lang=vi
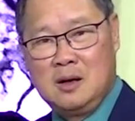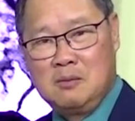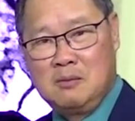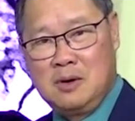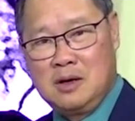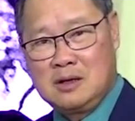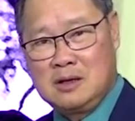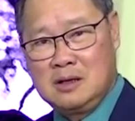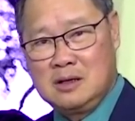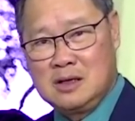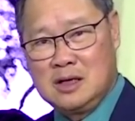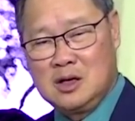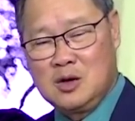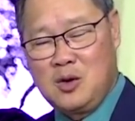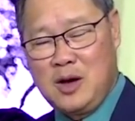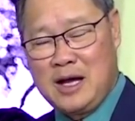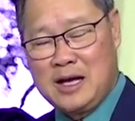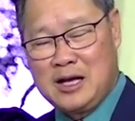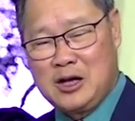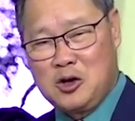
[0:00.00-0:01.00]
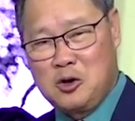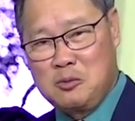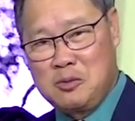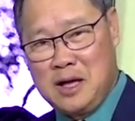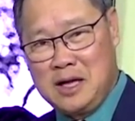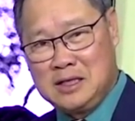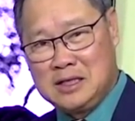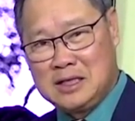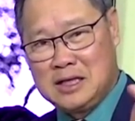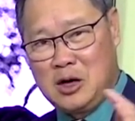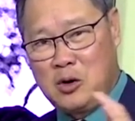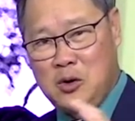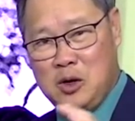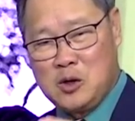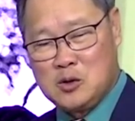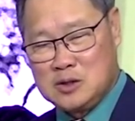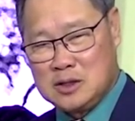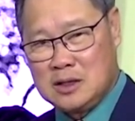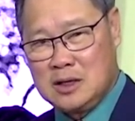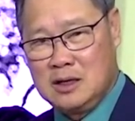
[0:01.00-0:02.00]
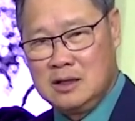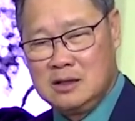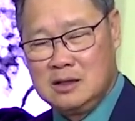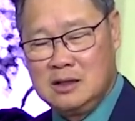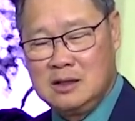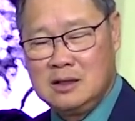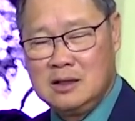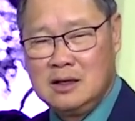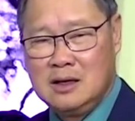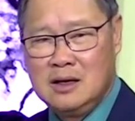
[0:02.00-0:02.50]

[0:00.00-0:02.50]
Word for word: bất cứ cơ quan nào cũng để những khẩu hiệu rất là lớn